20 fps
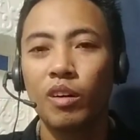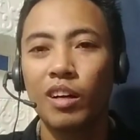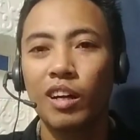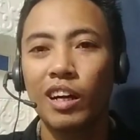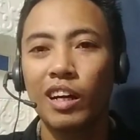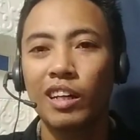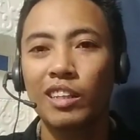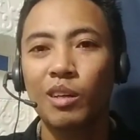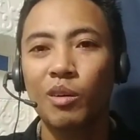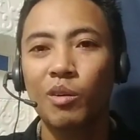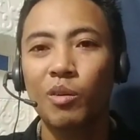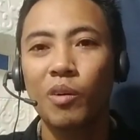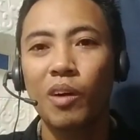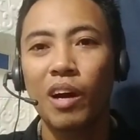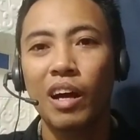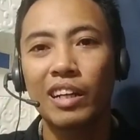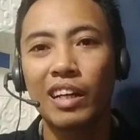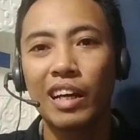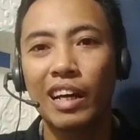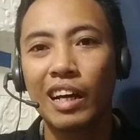atau
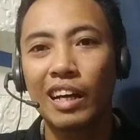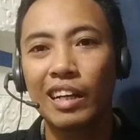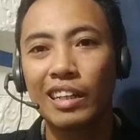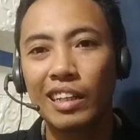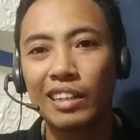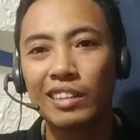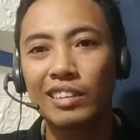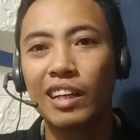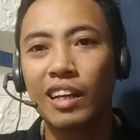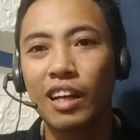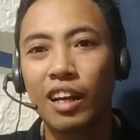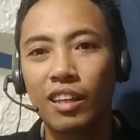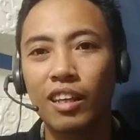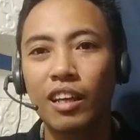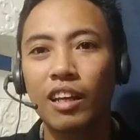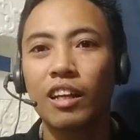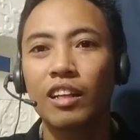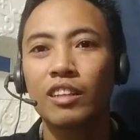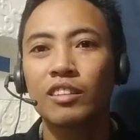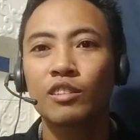ada ganjarannya
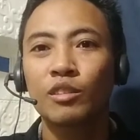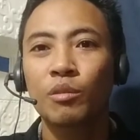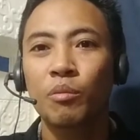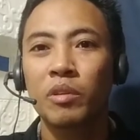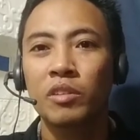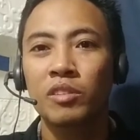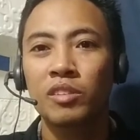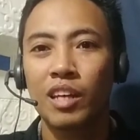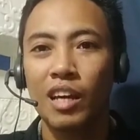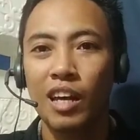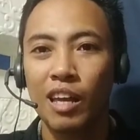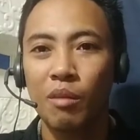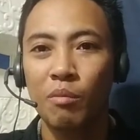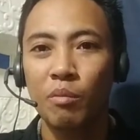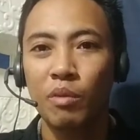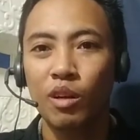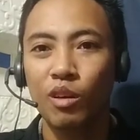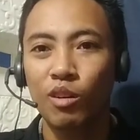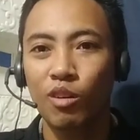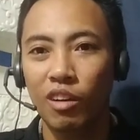lah semisal
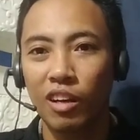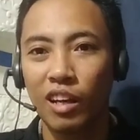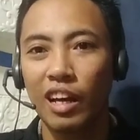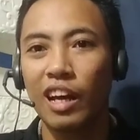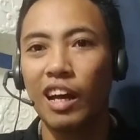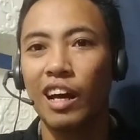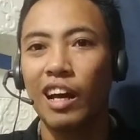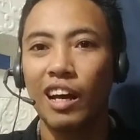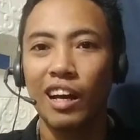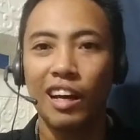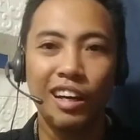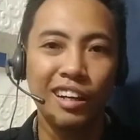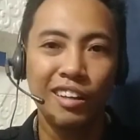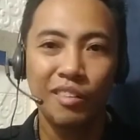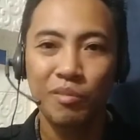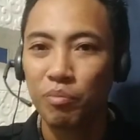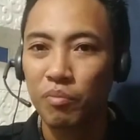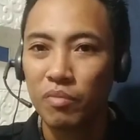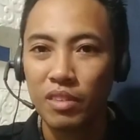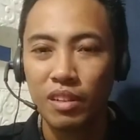mengelola
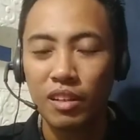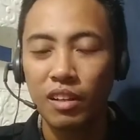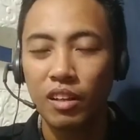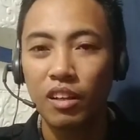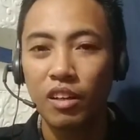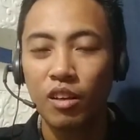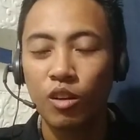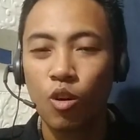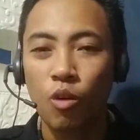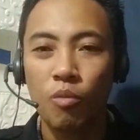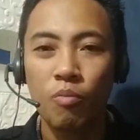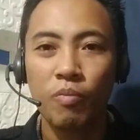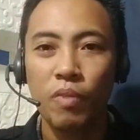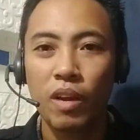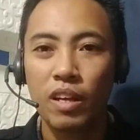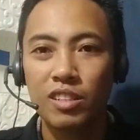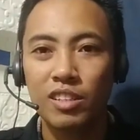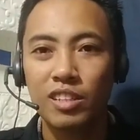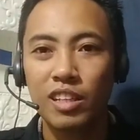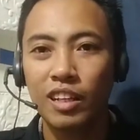
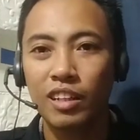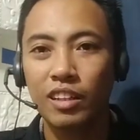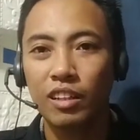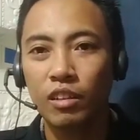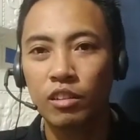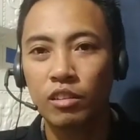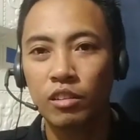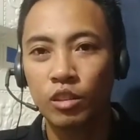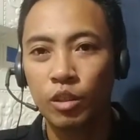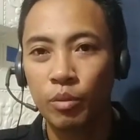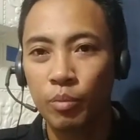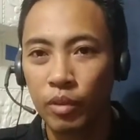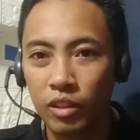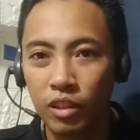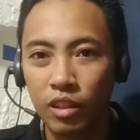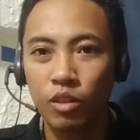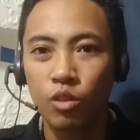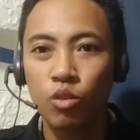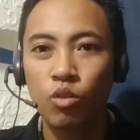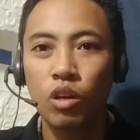kompleks yang
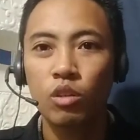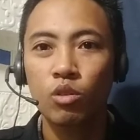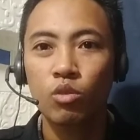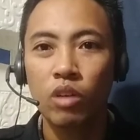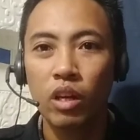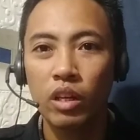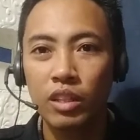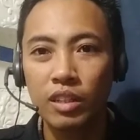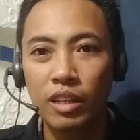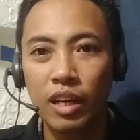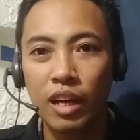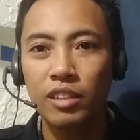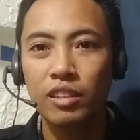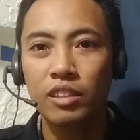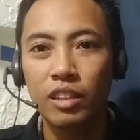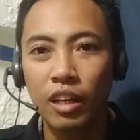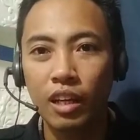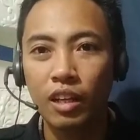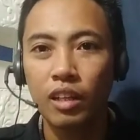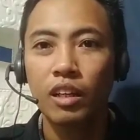seperti itu kan juga
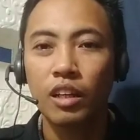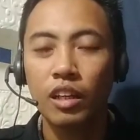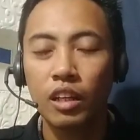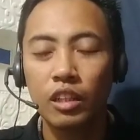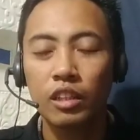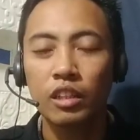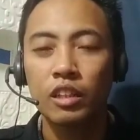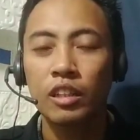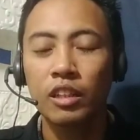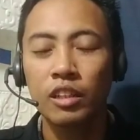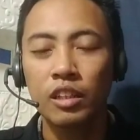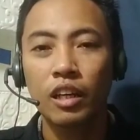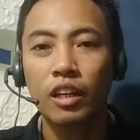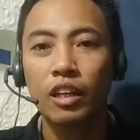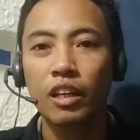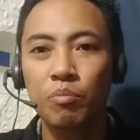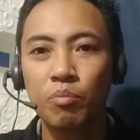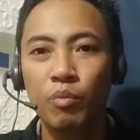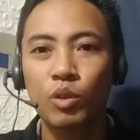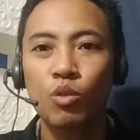digaji kan ininya
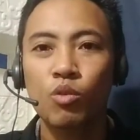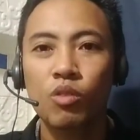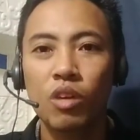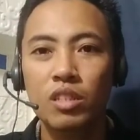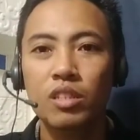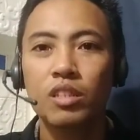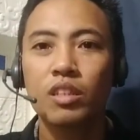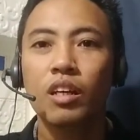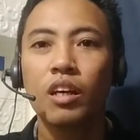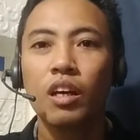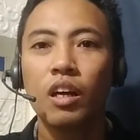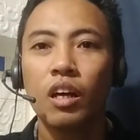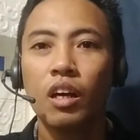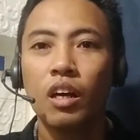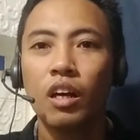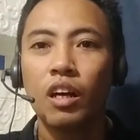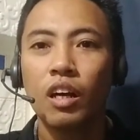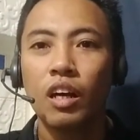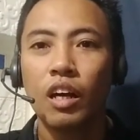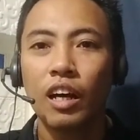kan petugasnya
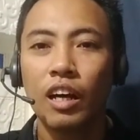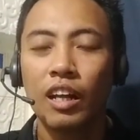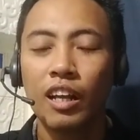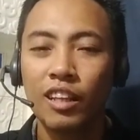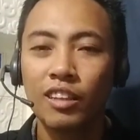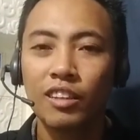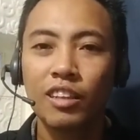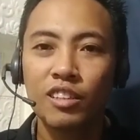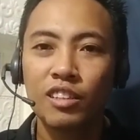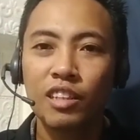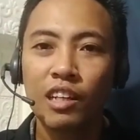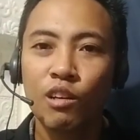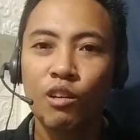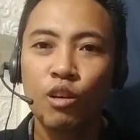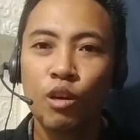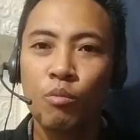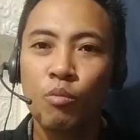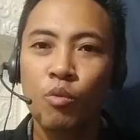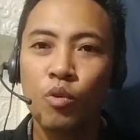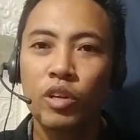Ah, lantas kalau
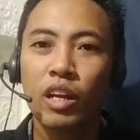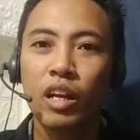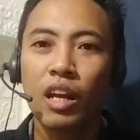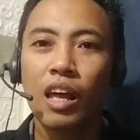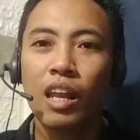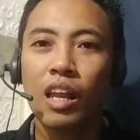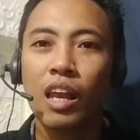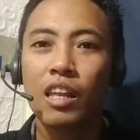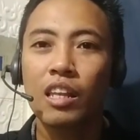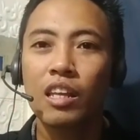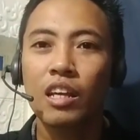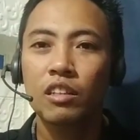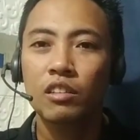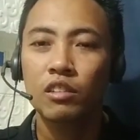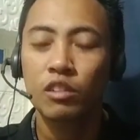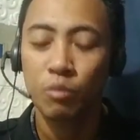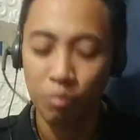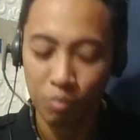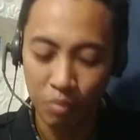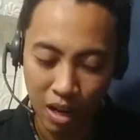kemudian hal-hal yang
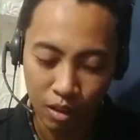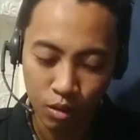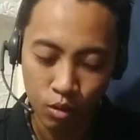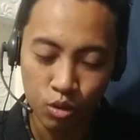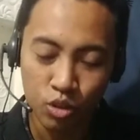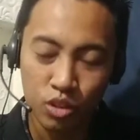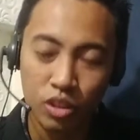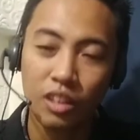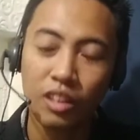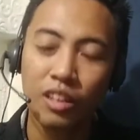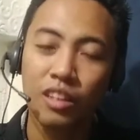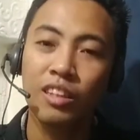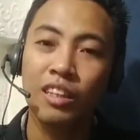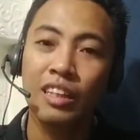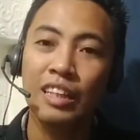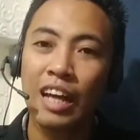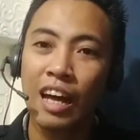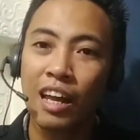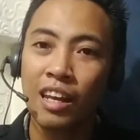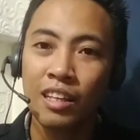bagus ini
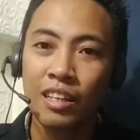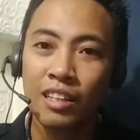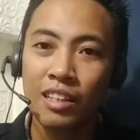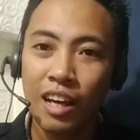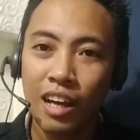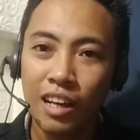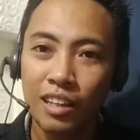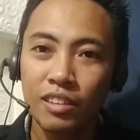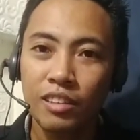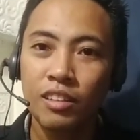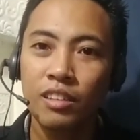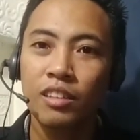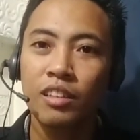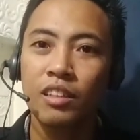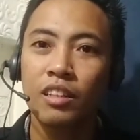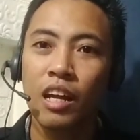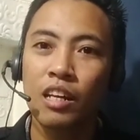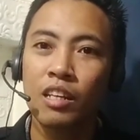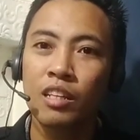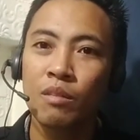tidak digaji,
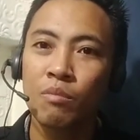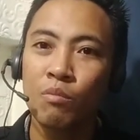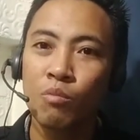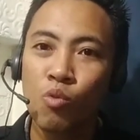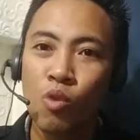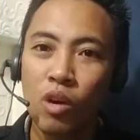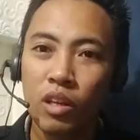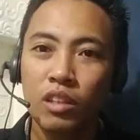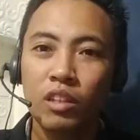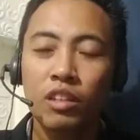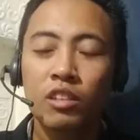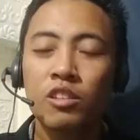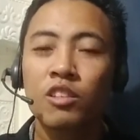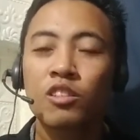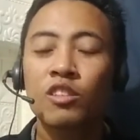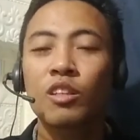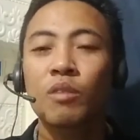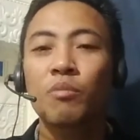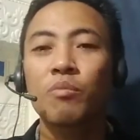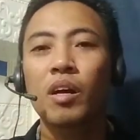tidak dibuat
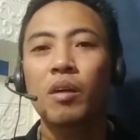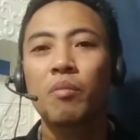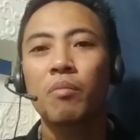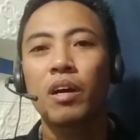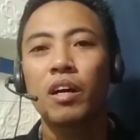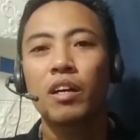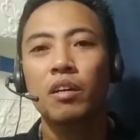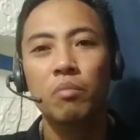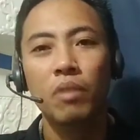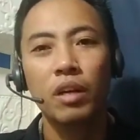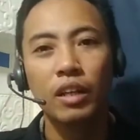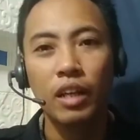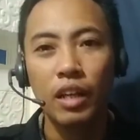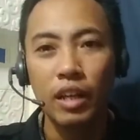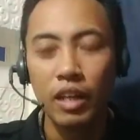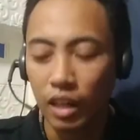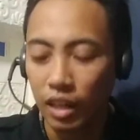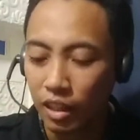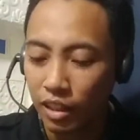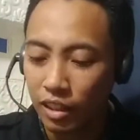sistem yang baik, maka ya